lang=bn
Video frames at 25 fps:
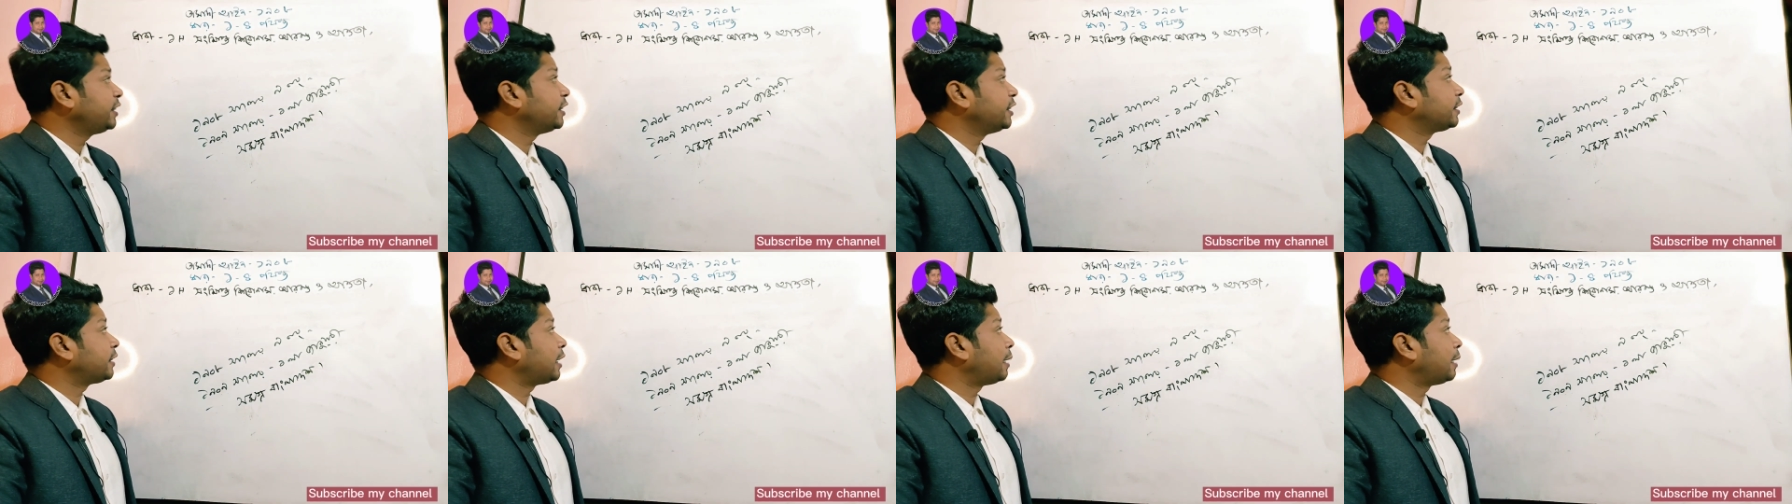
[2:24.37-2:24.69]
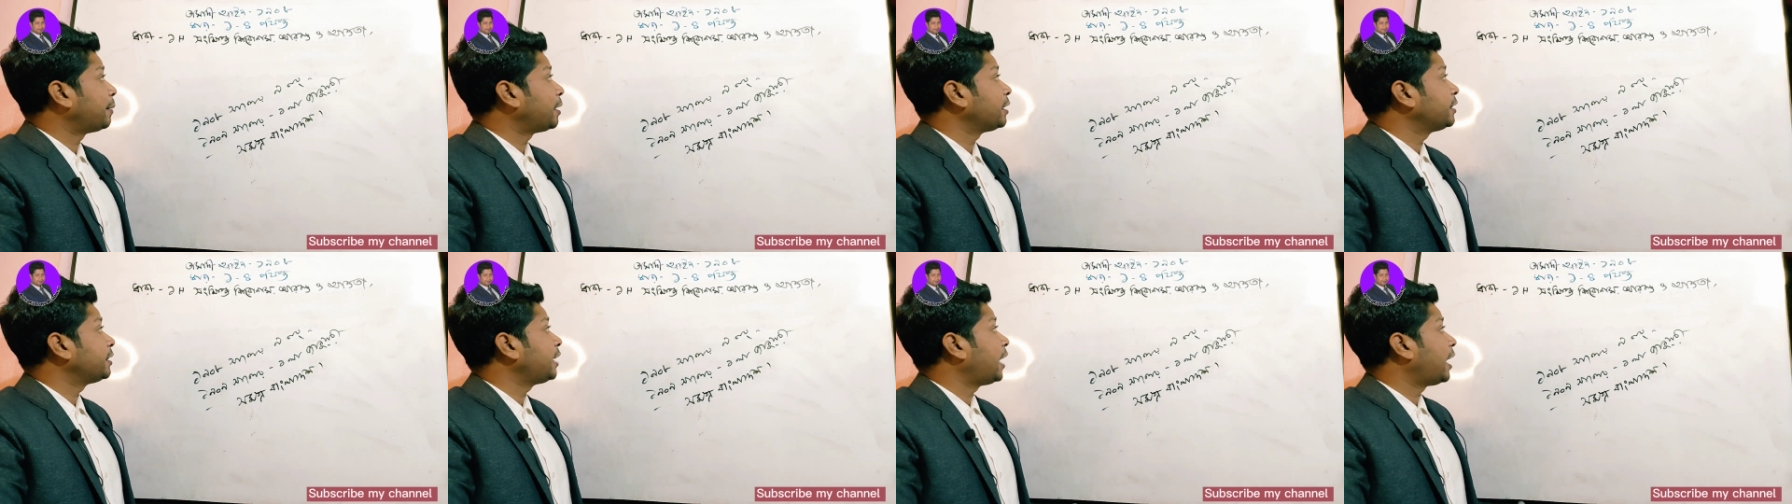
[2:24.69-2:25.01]
যে
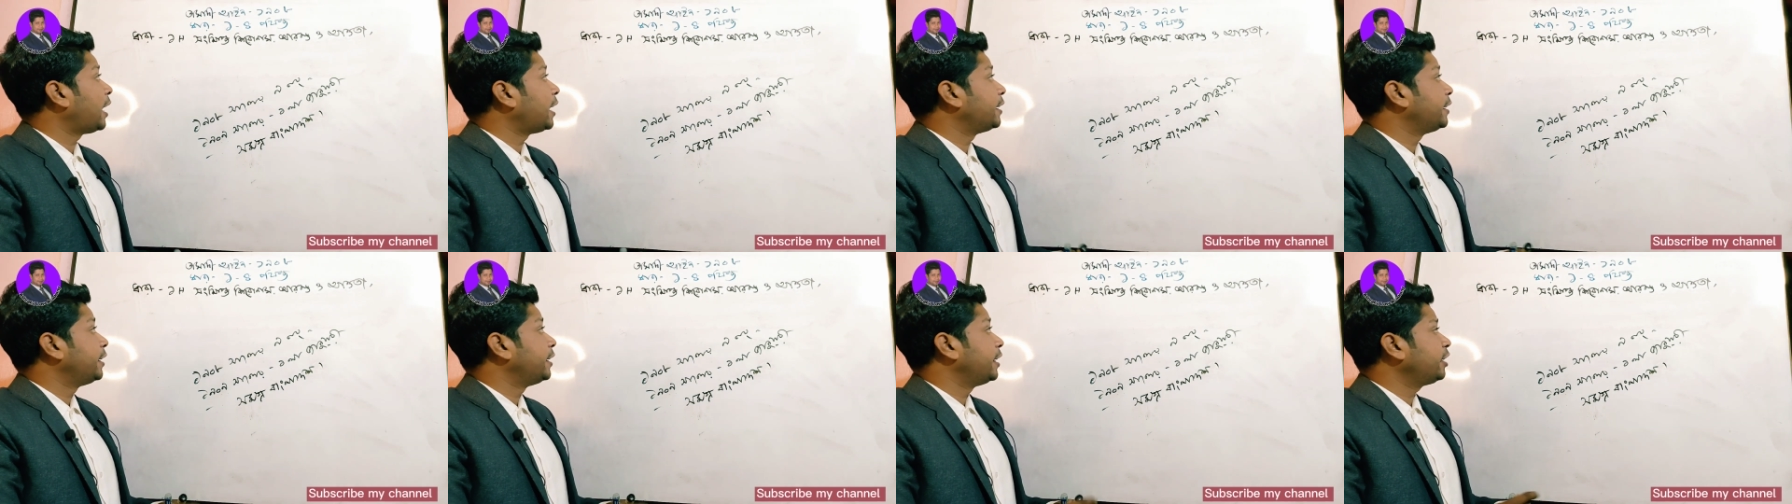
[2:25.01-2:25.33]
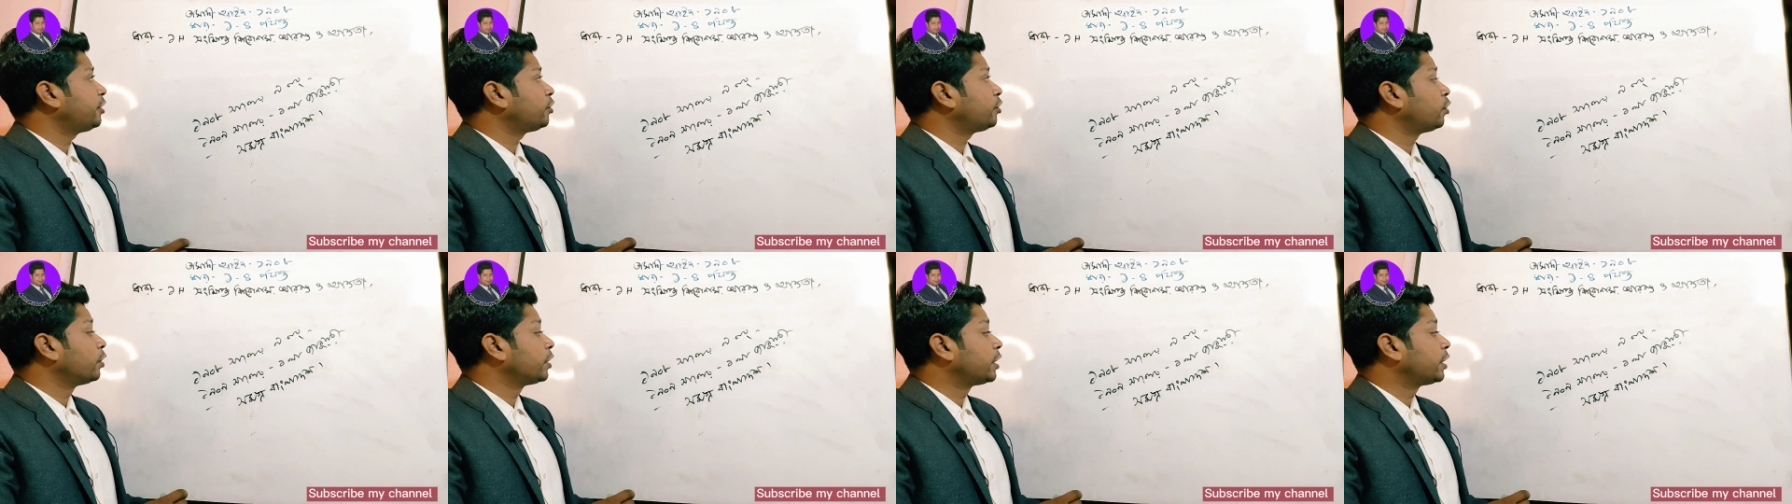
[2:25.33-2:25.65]
তামাদি
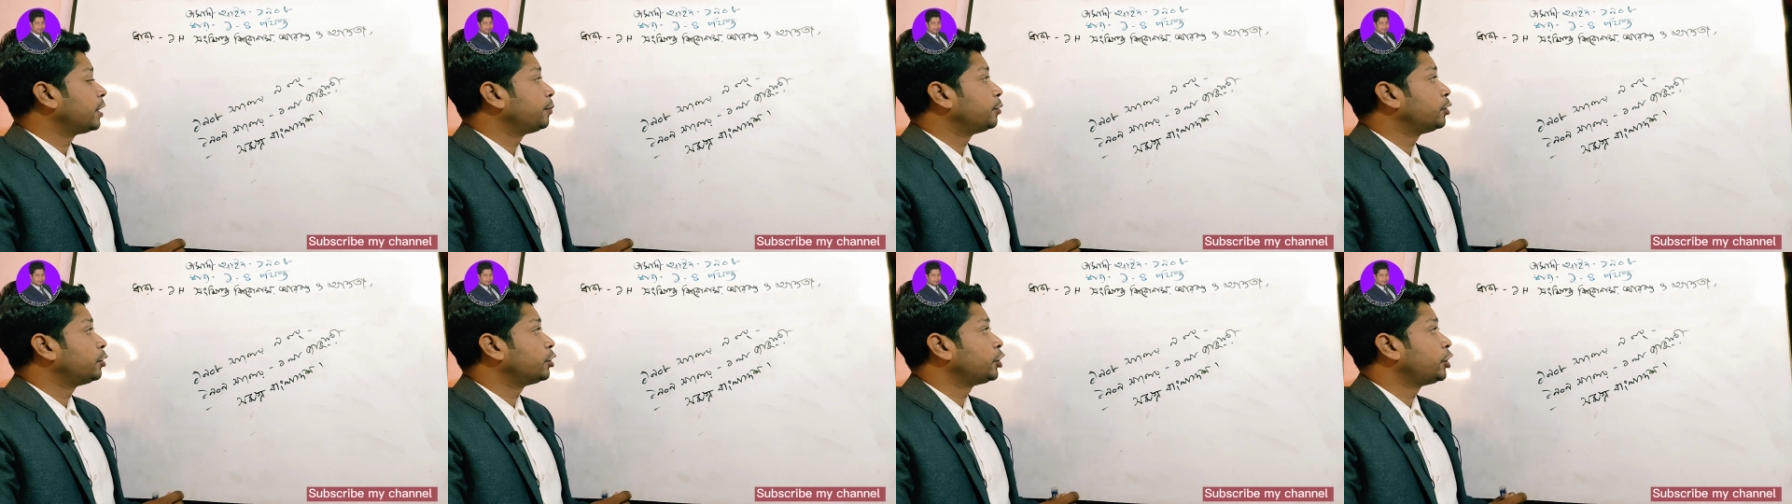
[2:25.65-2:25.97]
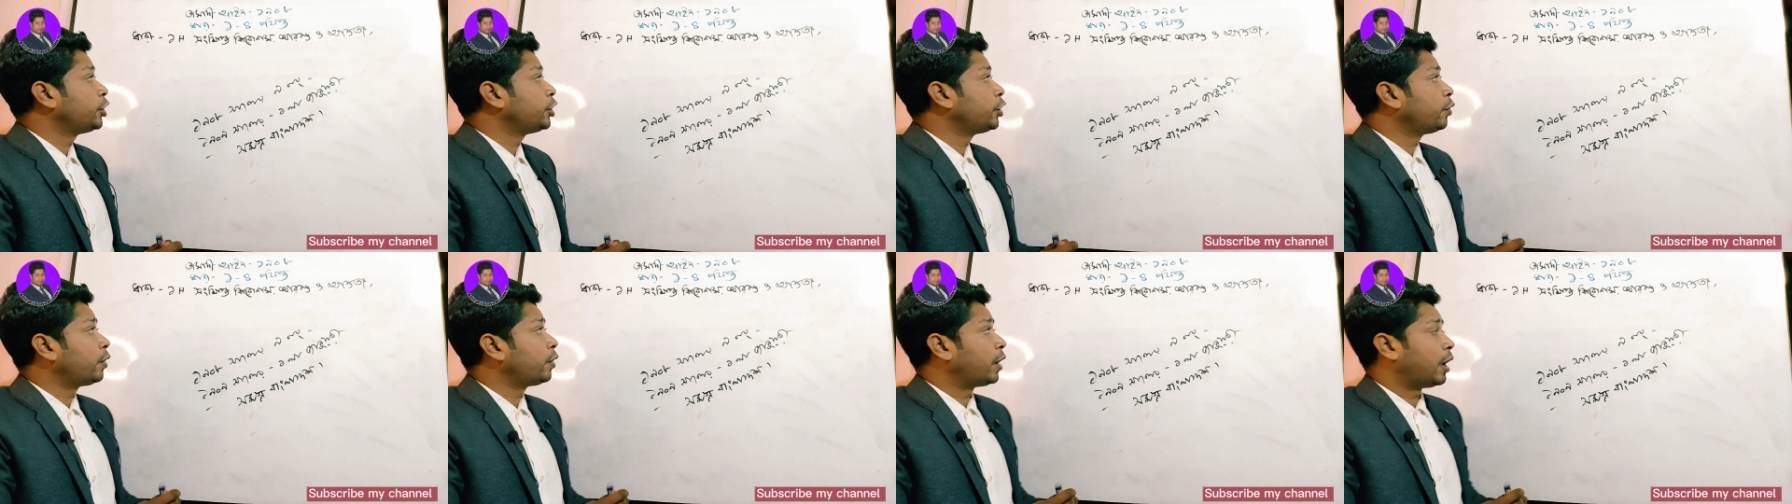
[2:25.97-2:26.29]
আইনের সংক্ষিপ্ত
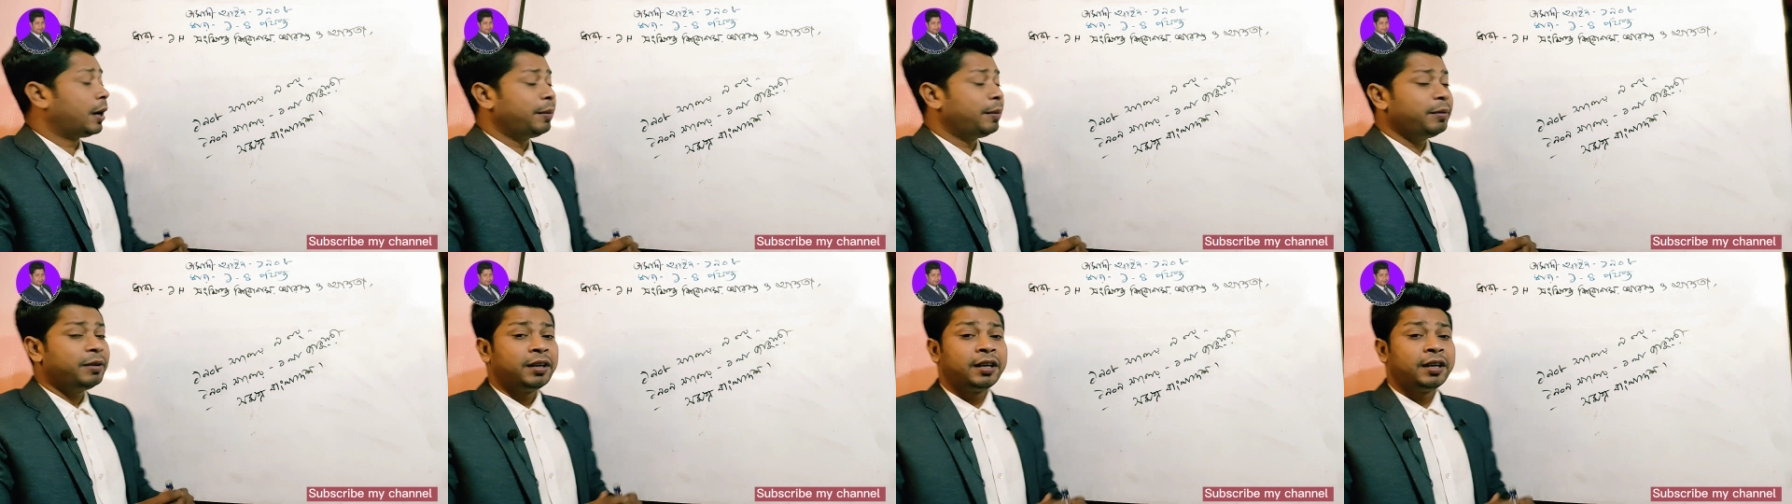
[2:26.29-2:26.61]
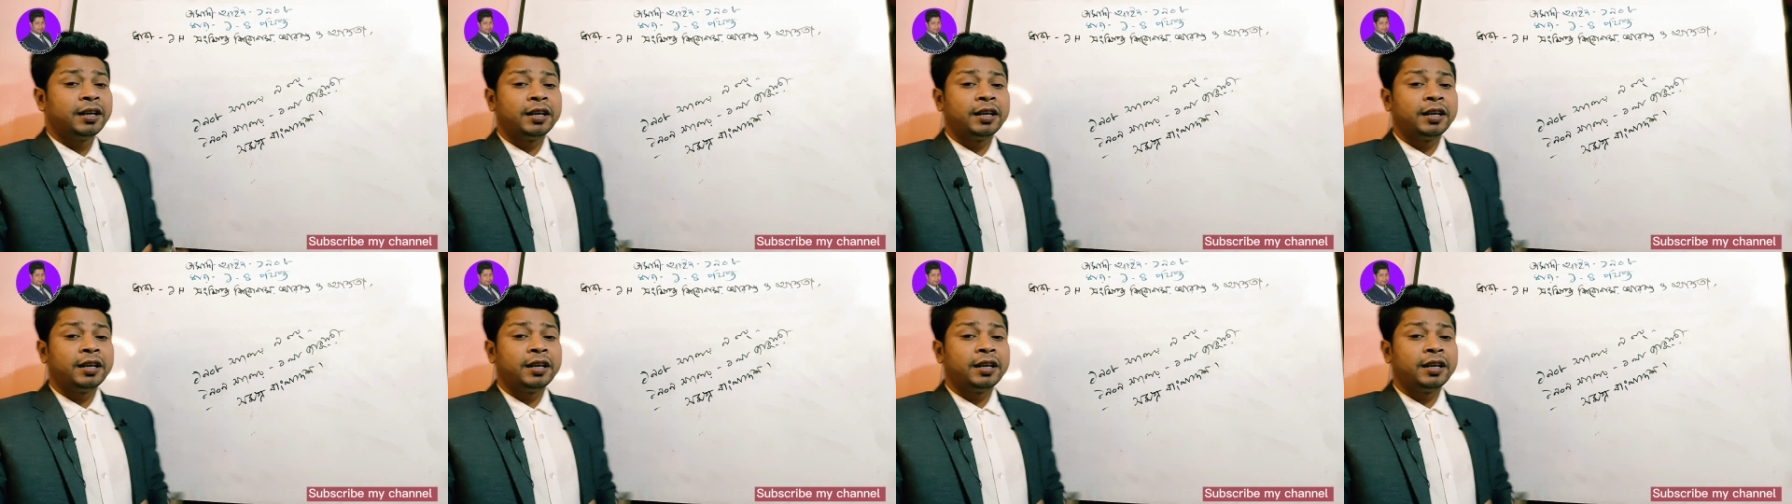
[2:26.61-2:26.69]
শিরোনাম